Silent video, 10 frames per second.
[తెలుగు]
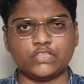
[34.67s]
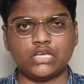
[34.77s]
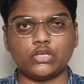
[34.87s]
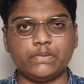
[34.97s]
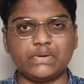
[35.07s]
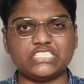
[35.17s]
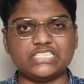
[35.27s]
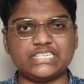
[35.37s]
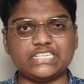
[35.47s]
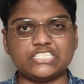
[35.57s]
సో ఈ మంచి
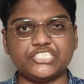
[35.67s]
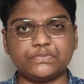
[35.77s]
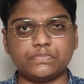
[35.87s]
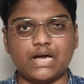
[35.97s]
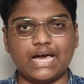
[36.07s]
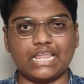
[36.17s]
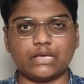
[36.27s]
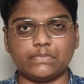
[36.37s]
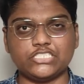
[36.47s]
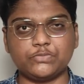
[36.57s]
ఇంటర్న్షిప్
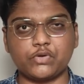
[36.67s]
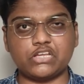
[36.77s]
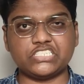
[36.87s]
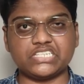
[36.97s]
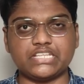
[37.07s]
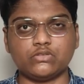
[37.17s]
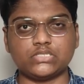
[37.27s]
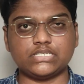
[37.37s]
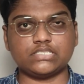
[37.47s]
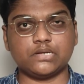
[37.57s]
అలాగే మంచి ప్రాజెక్ట్ ఎందుకు
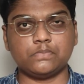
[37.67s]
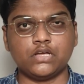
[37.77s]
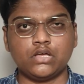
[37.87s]
చేస్తాం